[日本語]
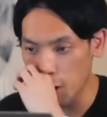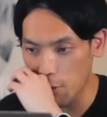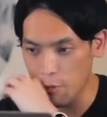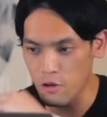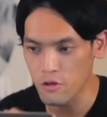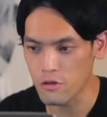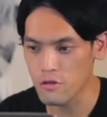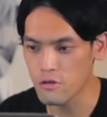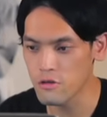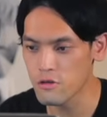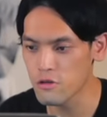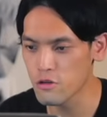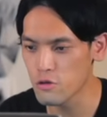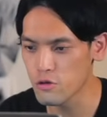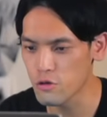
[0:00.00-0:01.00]
近やっぱこの
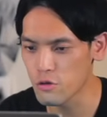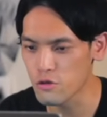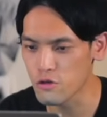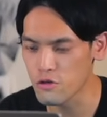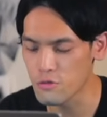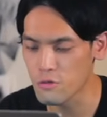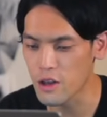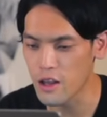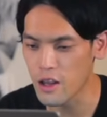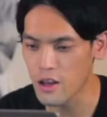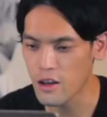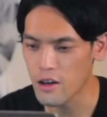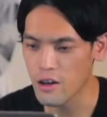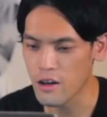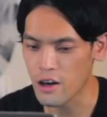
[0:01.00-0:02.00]
靴用消臭スプレー
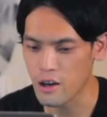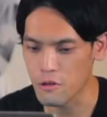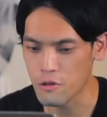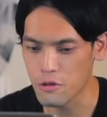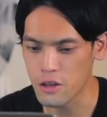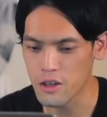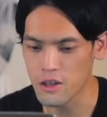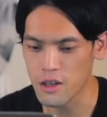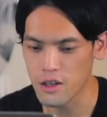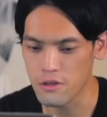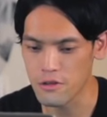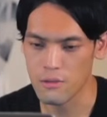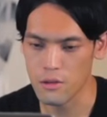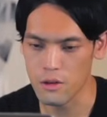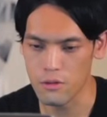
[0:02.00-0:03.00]
ねはい抗菌
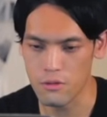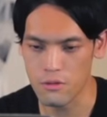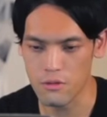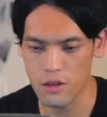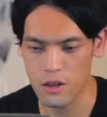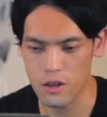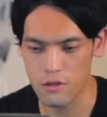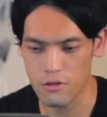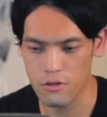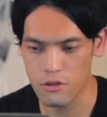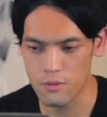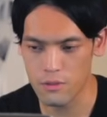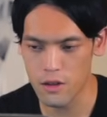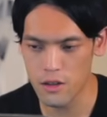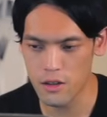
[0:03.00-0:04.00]
サイズ、まあ、特にねこの
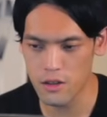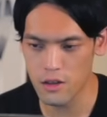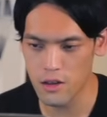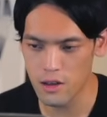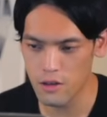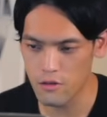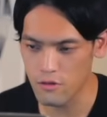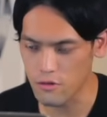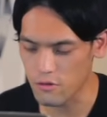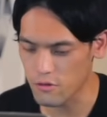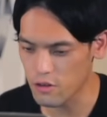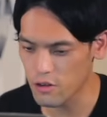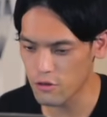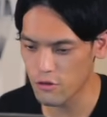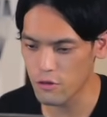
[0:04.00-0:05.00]
スプレー自体の
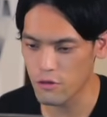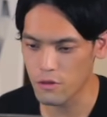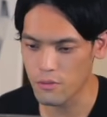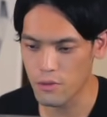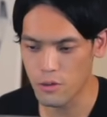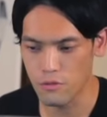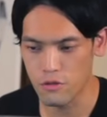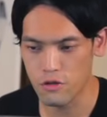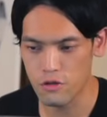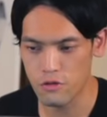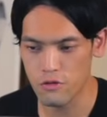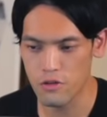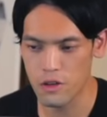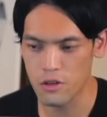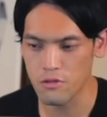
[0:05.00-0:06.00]
匂いはまあ無
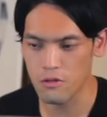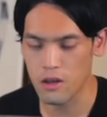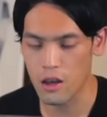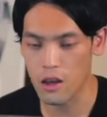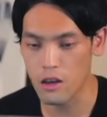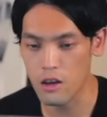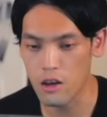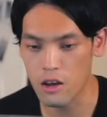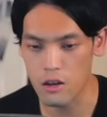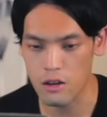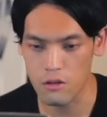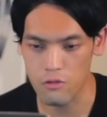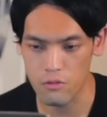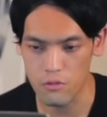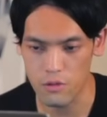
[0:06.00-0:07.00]
臭なのでいいか
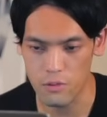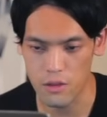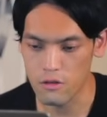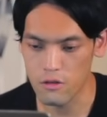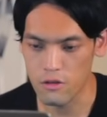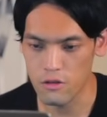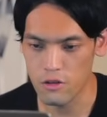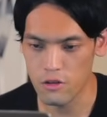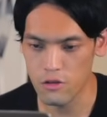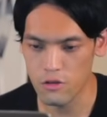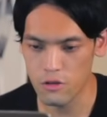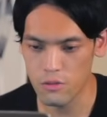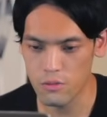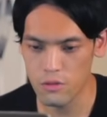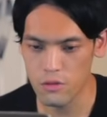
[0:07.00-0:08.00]
なと思います、うん、
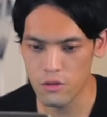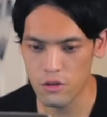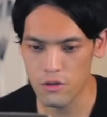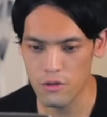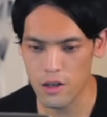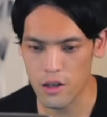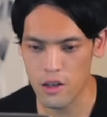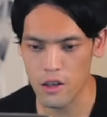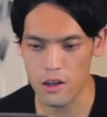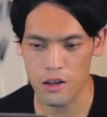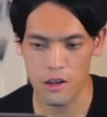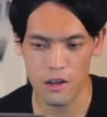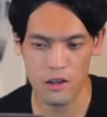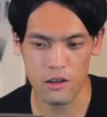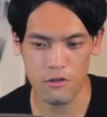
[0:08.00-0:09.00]
匂い防止はかな
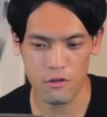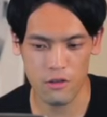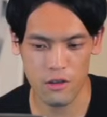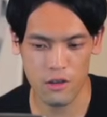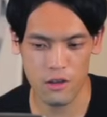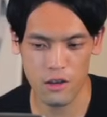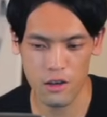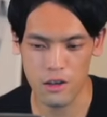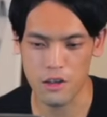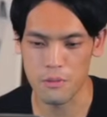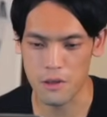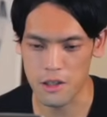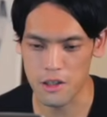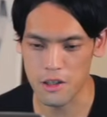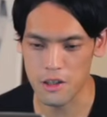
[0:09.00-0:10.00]
りできてる気が
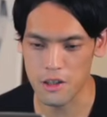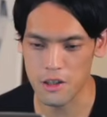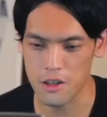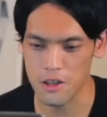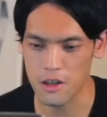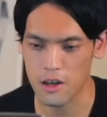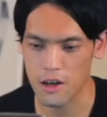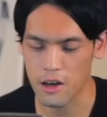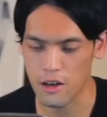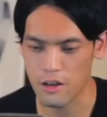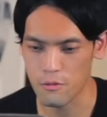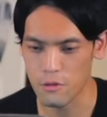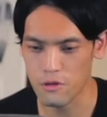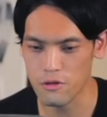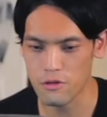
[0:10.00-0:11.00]
しますは
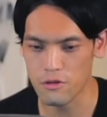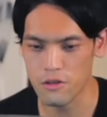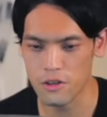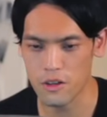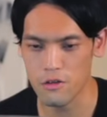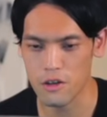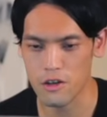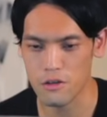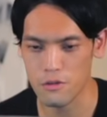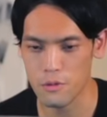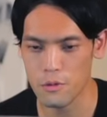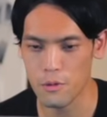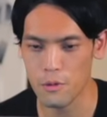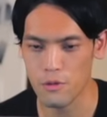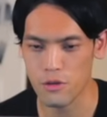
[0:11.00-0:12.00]
い、もう靴下とかにそ
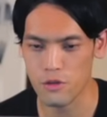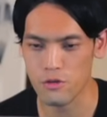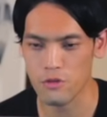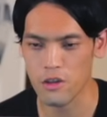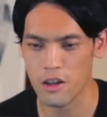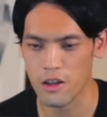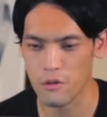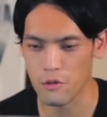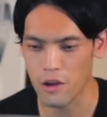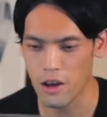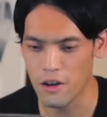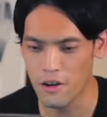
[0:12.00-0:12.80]
のままシューってやってる俺